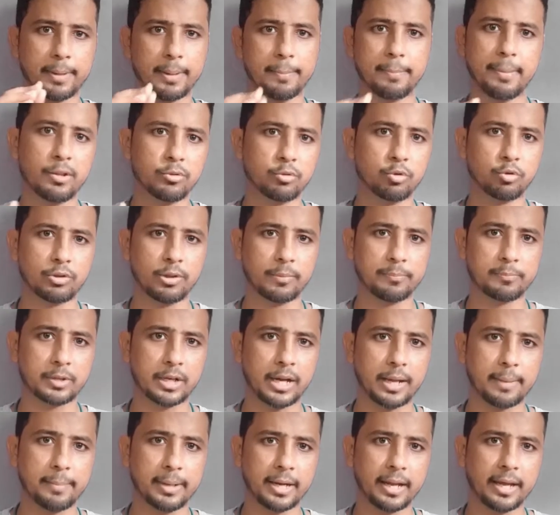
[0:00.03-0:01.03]
आपके 500
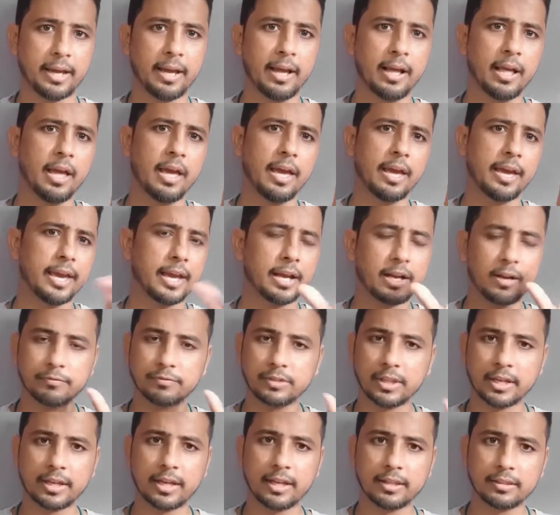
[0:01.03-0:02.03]
सब्सक्राइबर है एक
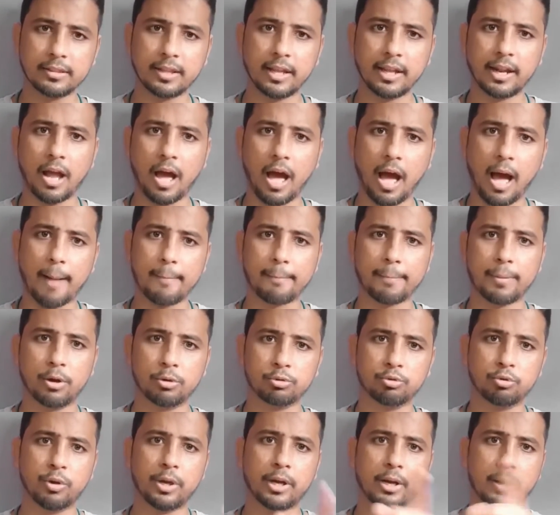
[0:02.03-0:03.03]
हफ्ते के अंदर
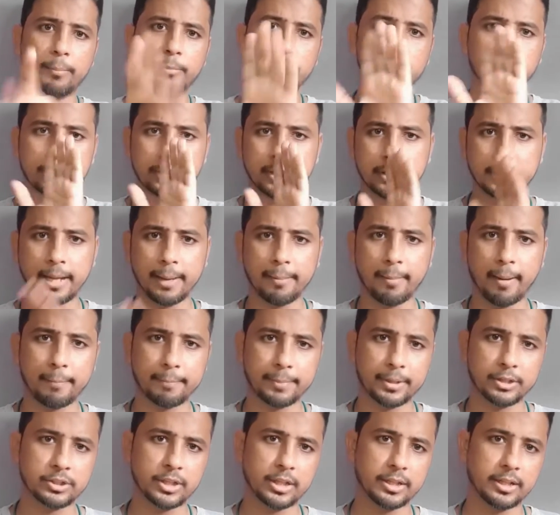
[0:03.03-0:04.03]
आपका जो है कम्युनिटी टैब
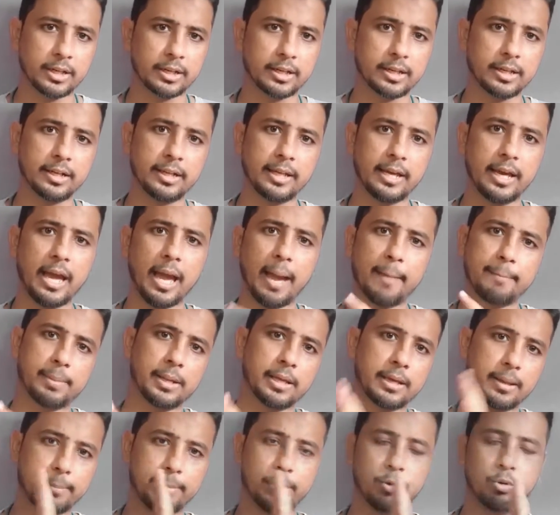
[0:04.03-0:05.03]
आपके चैनल के लिए
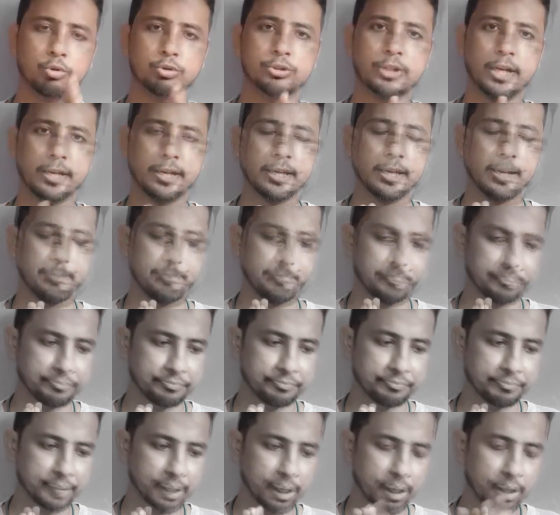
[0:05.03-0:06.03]
एप्लीकेबल हो जाएंगे आप
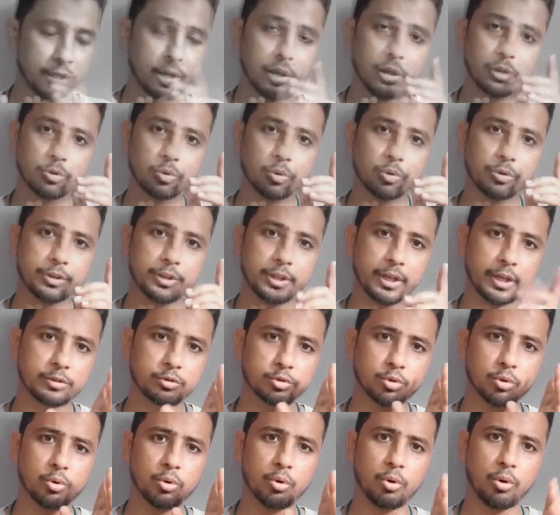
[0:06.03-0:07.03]
तो ये
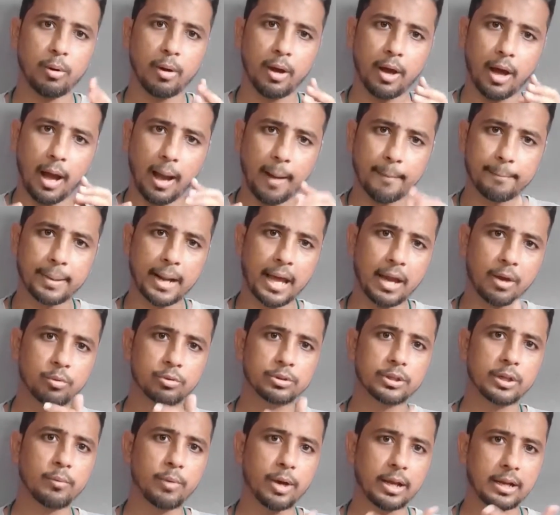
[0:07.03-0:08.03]
जो अप्लाई
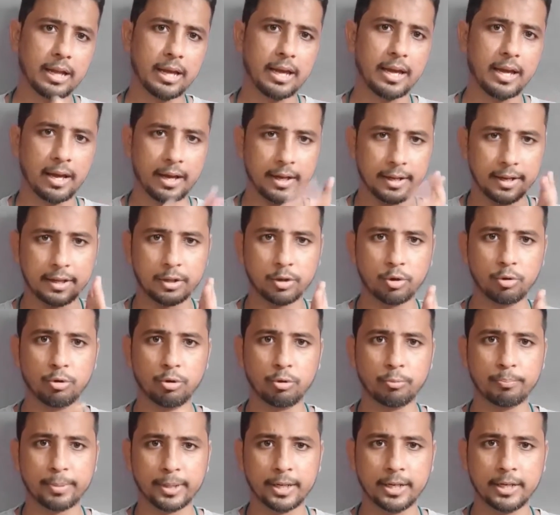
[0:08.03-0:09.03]
होने वाला है हर एक
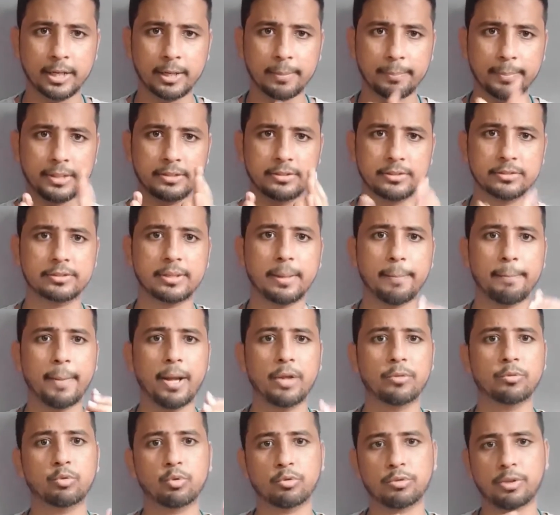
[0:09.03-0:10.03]
यूट्यूब क्रिएटर पे जिसके
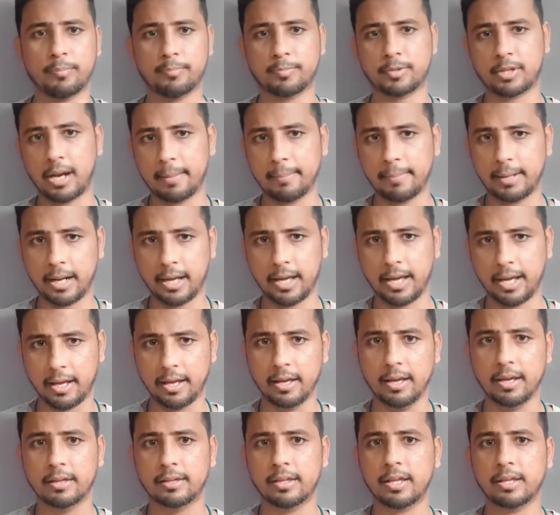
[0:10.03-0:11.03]
500 सब्सक्राइबर है
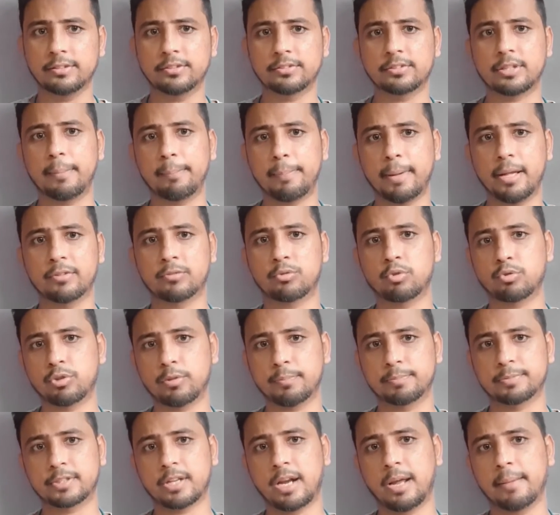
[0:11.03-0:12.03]
या जिसके 500
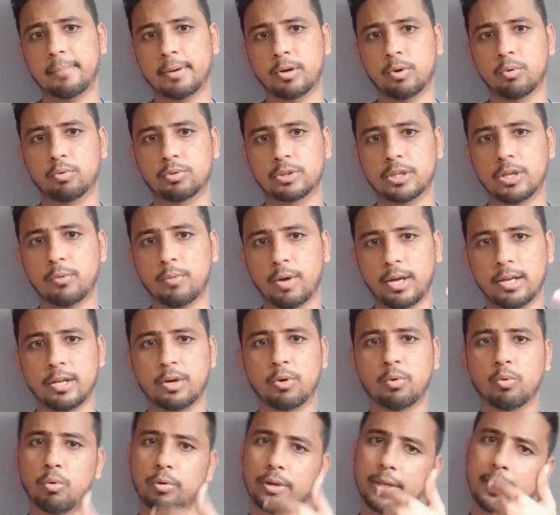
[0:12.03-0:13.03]
सब्सक्राइबर होने
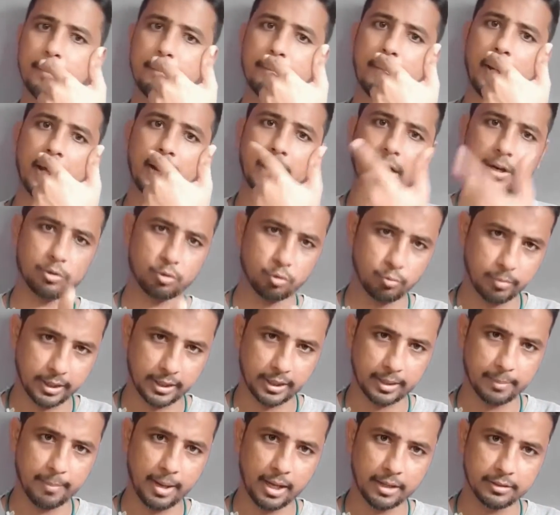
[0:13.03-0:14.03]
वाले होंगे 12
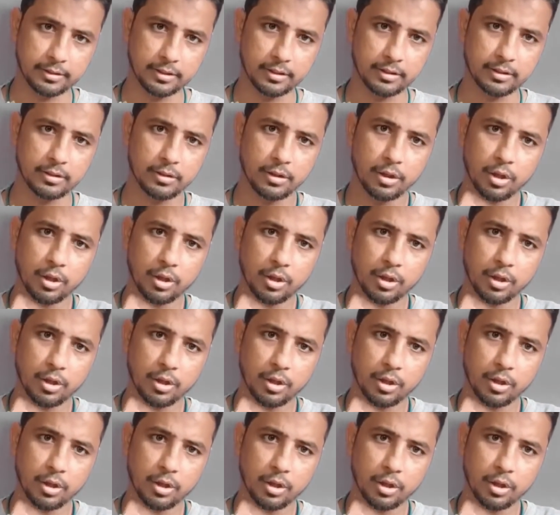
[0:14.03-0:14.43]
अक्टूबर के बाद